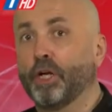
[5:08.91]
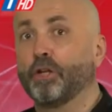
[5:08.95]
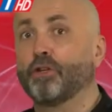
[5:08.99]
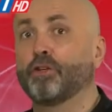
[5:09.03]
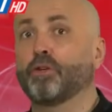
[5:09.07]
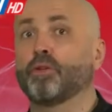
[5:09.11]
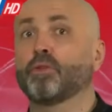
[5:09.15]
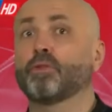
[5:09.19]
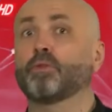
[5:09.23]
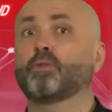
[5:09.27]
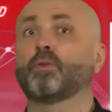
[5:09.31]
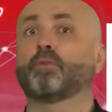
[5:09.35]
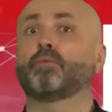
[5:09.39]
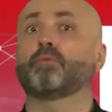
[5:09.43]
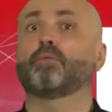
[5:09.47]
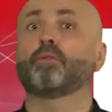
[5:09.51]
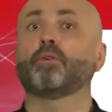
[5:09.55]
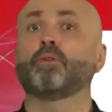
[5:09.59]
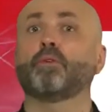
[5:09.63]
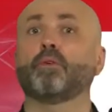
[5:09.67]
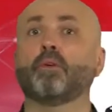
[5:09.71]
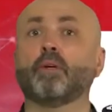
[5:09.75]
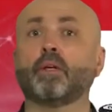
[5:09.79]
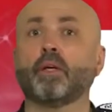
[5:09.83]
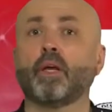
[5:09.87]
Через год в
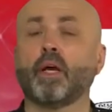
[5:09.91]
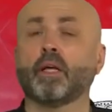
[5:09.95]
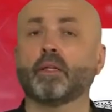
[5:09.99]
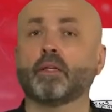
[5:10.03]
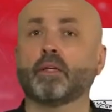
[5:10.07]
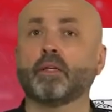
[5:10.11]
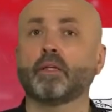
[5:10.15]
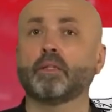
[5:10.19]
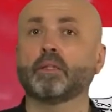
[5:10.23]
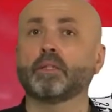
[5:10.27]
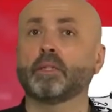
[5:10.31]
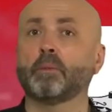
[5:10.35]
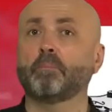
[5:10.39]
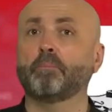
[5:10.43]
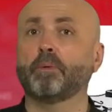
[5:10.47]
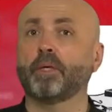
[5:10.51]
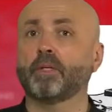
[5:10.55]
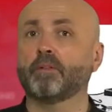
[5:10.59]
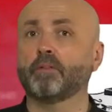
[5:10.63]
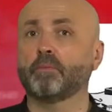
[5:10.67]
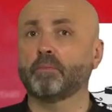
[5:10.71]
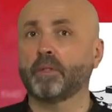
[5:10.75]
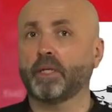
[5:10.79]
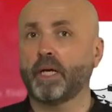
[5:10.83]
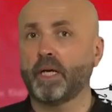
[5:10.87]
Нью-Йорке открылся
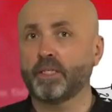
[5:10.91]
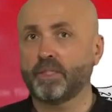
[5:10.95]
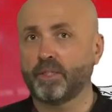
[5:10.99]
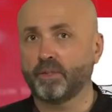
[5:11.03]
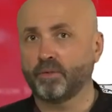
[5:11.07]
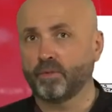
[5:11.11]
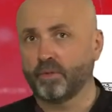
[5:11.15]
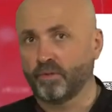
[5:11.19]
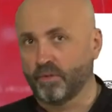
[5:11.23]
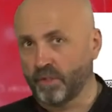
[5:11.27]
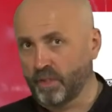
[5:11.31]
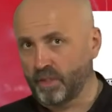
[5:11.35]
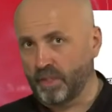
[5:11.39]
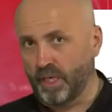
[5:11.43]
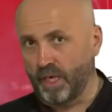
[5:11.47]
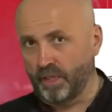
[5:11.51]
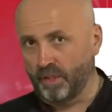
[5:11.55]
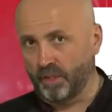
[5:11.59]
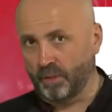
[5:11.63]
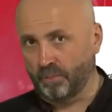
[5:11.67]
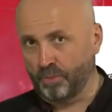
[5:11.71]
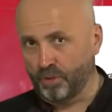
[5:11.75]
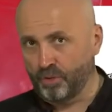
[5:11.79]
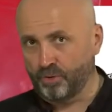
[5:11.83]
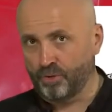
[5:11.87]
первый магазин
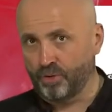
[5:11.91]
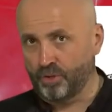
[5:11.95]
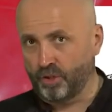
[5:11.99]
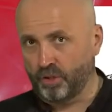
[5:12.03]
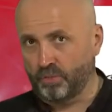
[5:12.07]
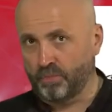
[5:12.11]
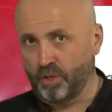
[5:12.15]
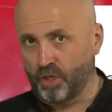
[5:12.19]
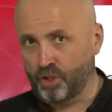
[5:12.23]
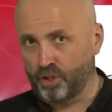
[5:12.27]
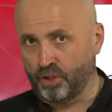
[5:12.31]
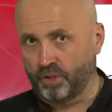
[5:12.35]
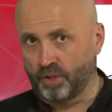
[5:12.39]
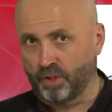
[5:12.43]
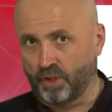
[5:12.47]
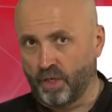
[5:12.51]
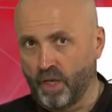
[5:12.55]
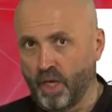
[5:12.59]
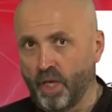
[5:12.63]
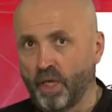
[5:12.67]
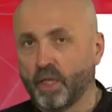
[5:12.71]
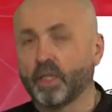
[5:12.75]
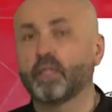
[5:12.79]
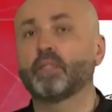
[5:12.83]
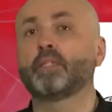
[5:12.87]
универсальных пишущих машинок,
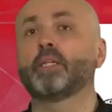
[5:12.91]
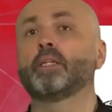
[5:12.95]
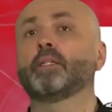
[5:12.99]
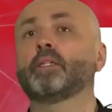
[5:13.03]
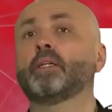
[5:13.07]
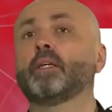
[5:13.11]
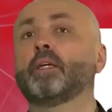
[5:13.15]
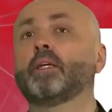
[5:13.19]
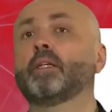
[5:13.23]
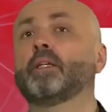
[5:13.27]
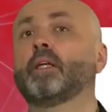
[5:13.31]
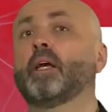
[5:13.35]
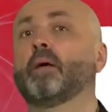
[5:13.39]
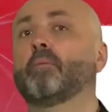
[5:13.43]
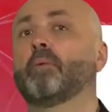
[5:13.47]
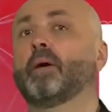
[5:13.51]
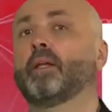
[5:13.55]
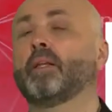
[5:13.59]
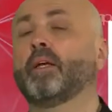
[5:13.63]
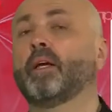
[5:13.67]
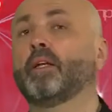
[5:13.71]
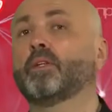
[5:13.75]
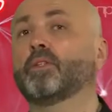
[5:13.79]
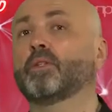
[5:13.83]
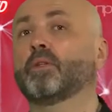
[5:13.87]
где серийная
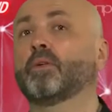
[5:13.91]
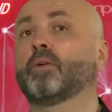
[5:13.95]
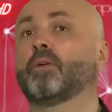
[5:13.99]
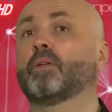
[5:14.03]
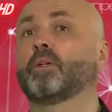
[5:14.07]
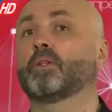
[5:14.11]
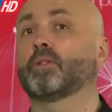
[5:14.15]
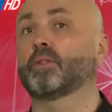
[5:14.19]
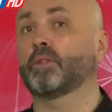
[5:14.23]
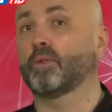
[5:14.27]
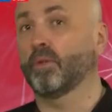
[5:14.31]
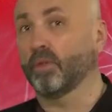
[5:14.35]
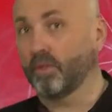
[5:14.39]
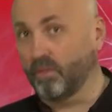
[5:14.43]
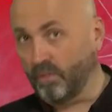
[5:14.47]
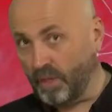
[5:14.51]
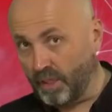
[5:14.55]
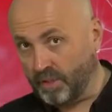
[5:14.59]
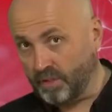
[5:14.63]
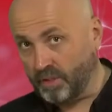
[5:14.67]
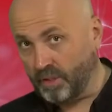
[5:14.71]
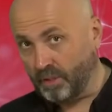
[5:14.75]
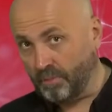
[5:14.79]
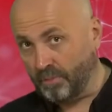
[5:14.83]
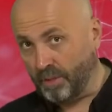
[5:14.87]
модель стоила
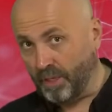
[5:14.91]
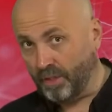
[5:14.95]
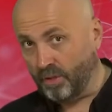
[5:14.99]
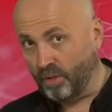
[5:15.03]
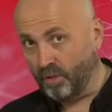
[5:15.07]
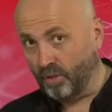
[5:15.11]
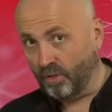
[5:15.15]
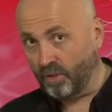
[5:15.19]
125